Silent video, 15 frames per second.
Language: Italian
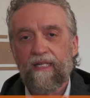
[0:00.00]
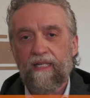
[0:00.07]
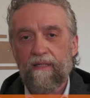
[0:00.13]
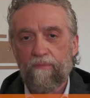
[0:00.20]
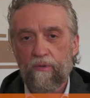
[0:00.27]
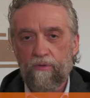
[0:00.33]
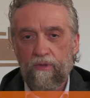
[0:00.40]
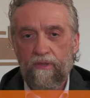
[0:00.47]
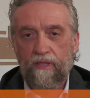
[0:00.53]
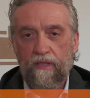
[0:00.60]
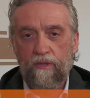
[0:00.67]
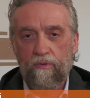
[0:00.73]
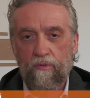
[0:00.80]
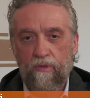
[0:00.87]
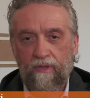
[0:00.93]
il mondo
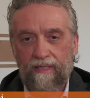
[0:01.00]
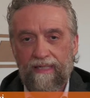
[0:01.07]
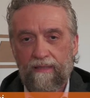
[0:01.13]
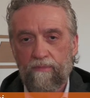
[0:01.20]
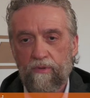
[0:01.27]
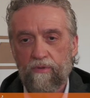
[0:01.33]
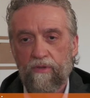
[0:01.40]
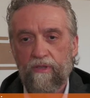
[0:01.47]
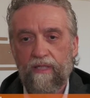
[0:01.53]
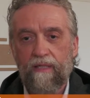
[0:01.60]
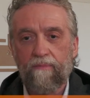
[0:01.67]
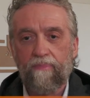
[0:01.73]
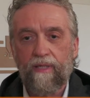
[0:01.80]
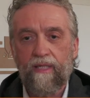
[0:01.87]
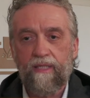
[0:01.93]
della scuola al mondo
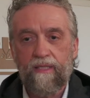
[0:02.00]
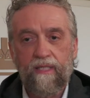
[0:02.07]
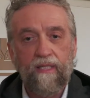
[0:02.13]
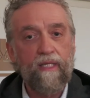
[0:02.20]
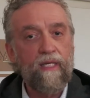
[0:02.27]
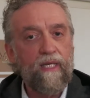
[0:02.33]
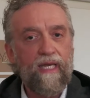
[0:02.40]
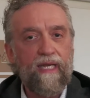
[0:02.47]
delle imprese paese,